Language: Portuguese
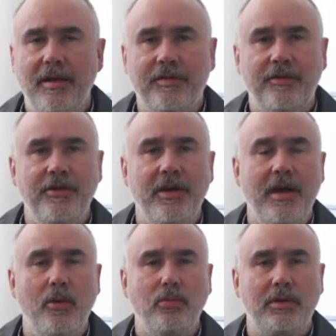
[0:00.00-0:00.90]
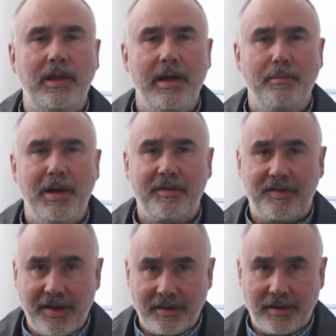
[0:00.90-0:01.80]
Este é um tema
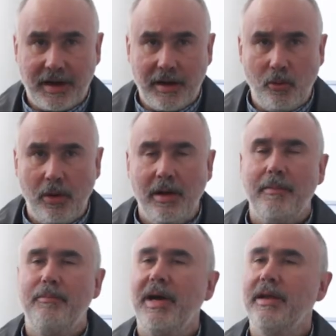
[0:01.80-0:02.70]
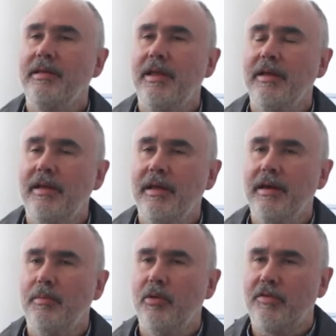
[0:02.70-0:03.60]
central para
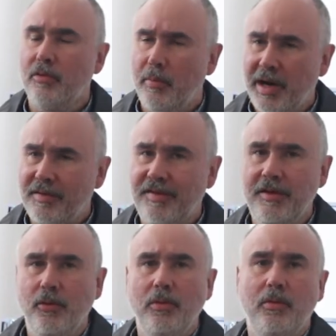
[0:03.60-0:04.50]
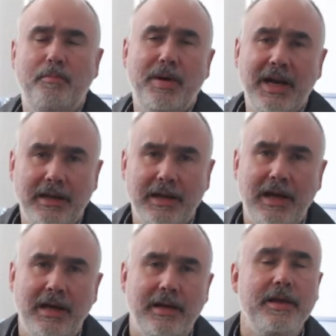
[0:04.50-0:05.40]
entendermos o Brasil,
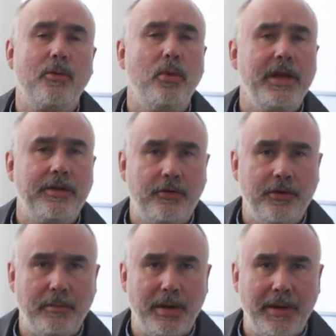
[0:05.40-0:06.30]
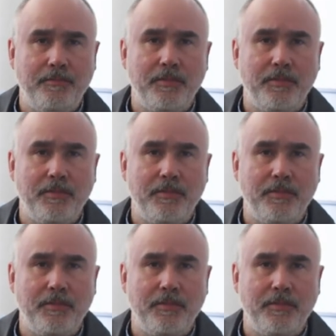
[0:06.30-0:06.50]
Paraná e Curitiba.